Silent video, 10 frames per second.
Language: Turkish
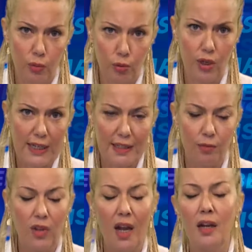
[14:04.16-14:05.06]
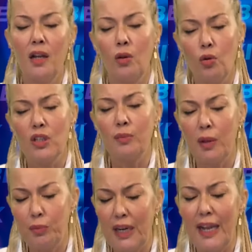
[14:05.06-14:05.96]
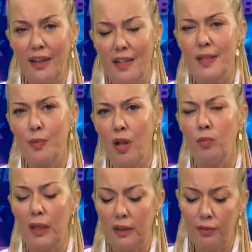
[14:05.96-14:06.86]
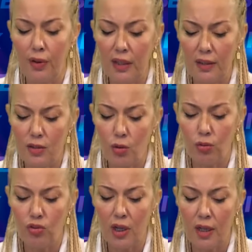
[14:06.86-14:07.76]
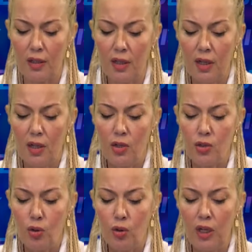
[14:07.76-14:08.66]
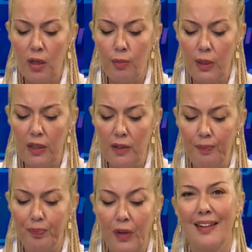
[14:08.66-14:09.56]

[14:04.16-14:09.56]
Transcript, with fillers: bu, bu isimler o zaman bir ek isim almakta faydası olacağını söyleyebilirim.